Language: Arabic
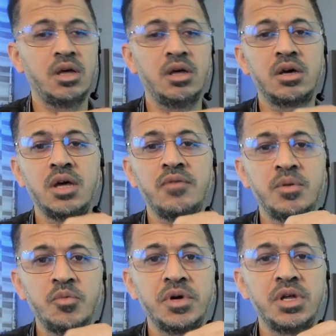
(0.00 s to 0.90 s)
كيف
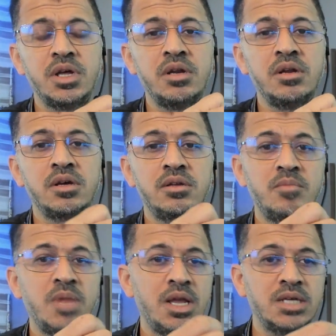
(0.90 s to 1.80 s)
ممكن انك
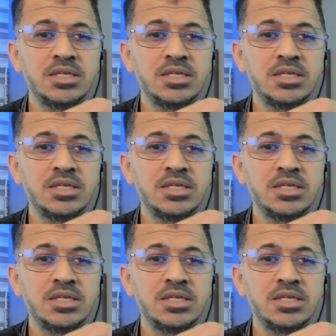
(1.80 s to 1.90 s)
تعمل لها